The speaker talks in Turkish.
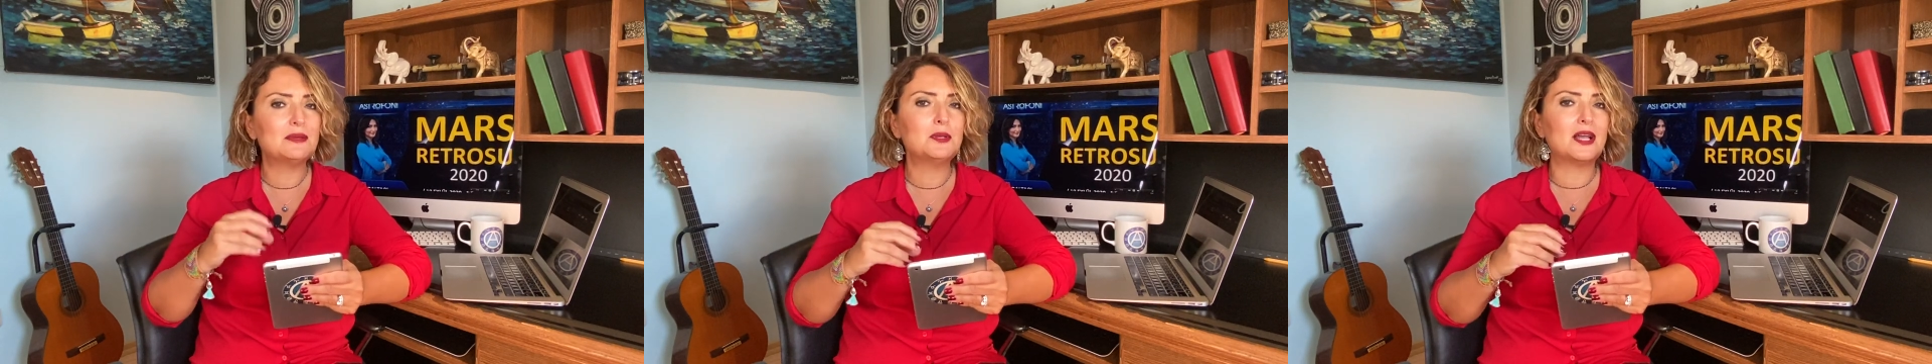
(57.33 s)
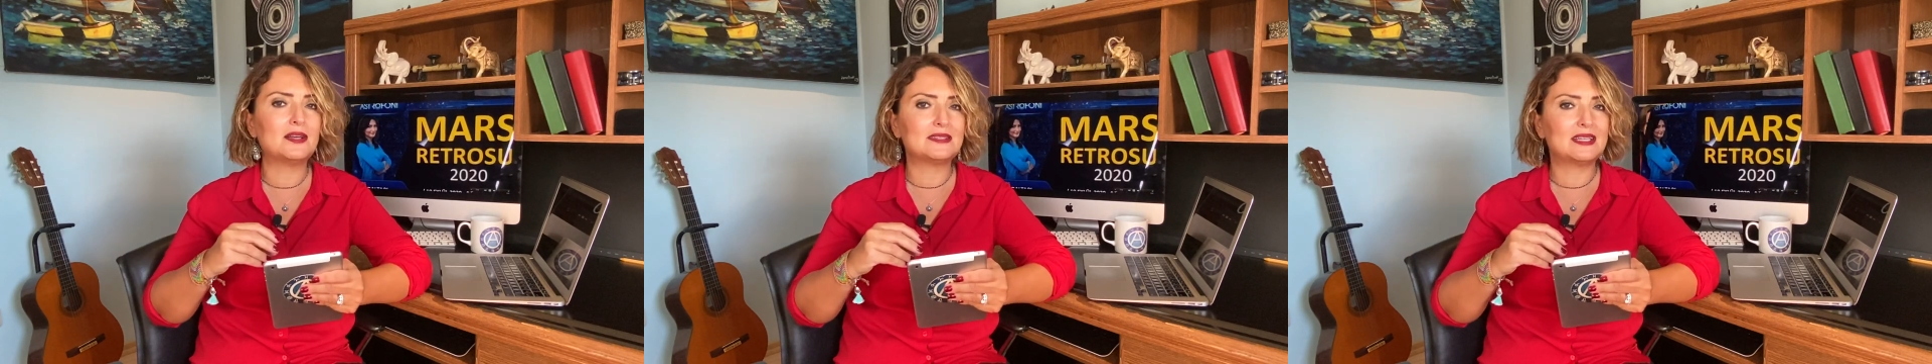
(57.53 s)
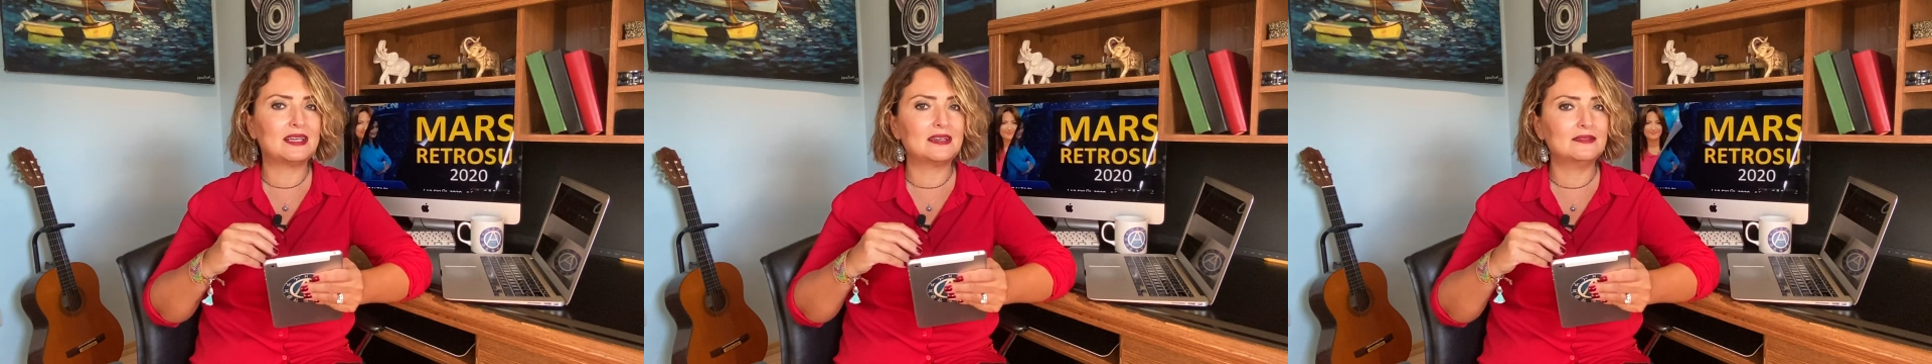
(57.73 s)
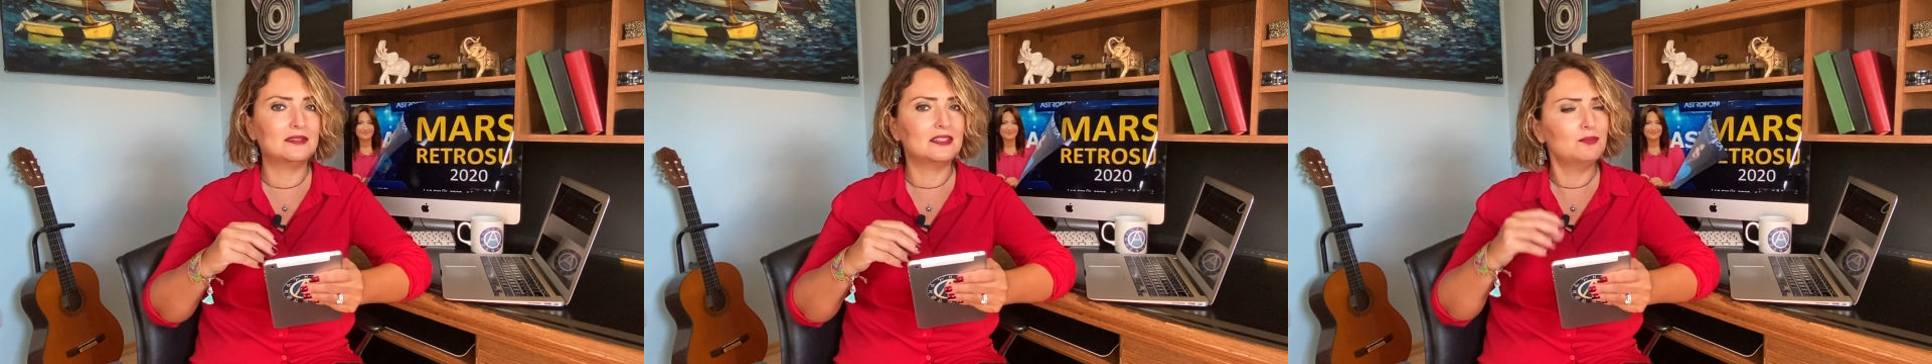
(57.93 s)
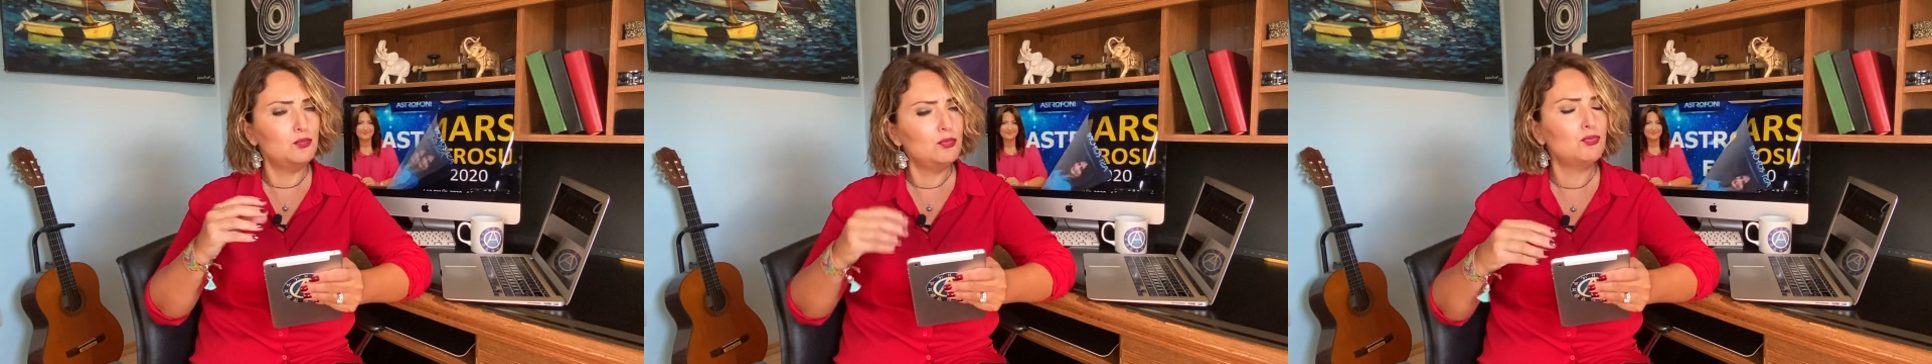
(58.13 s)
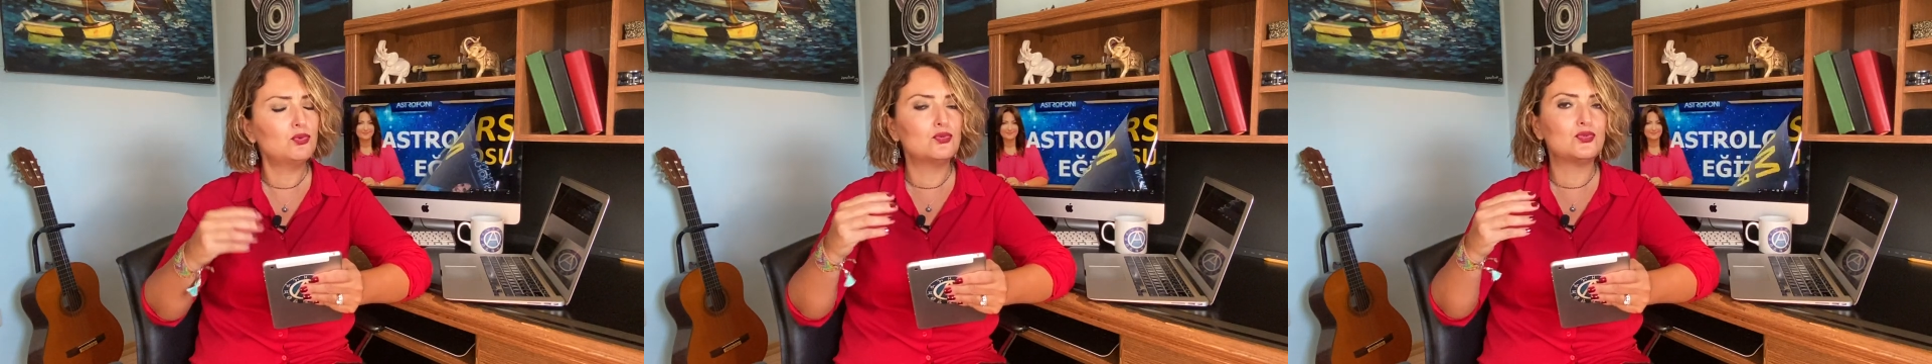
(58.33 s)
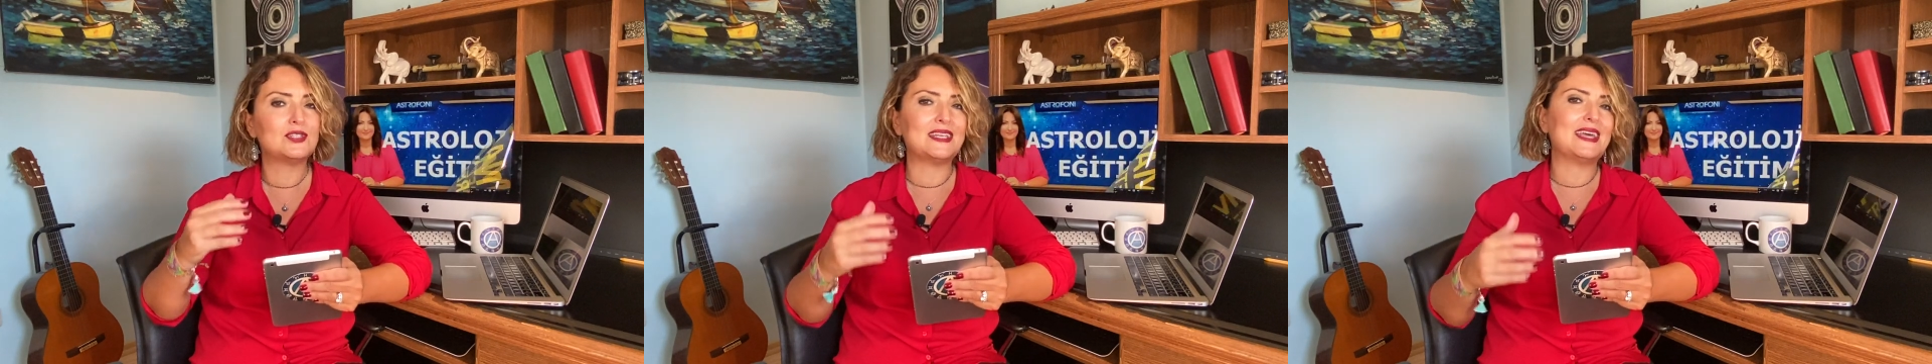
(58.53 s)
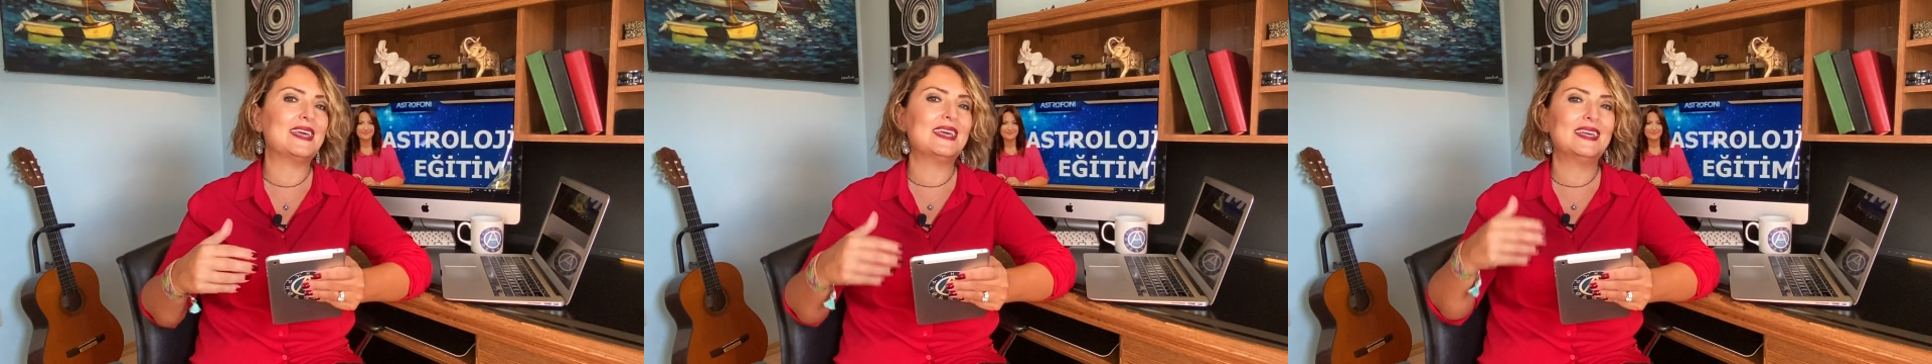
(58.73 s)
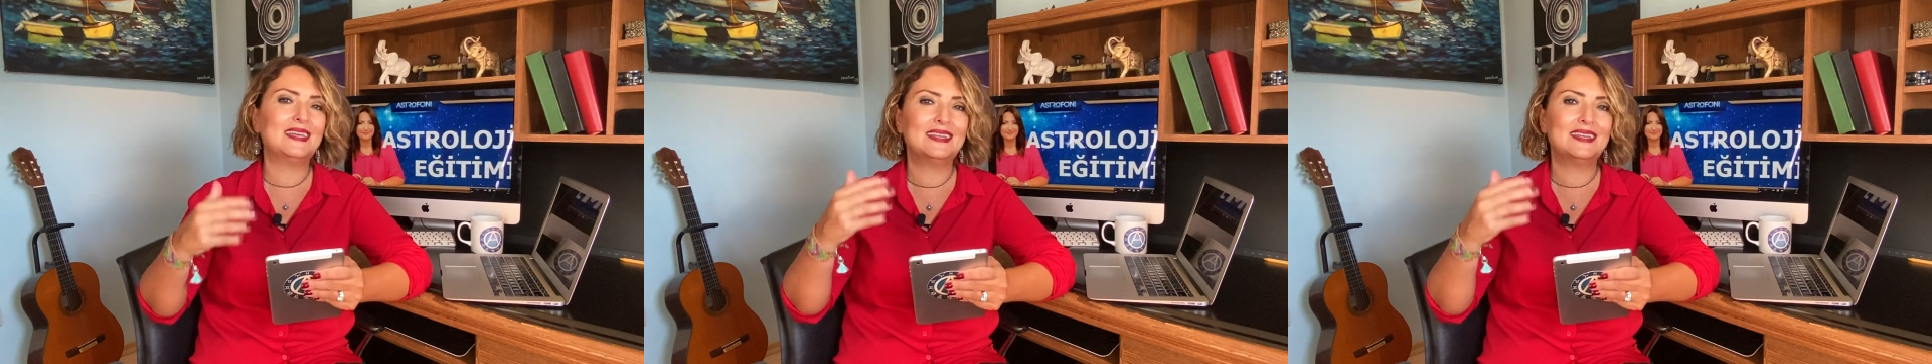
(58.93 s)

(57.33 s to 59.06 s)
biraz dikkat edin. Mümkünse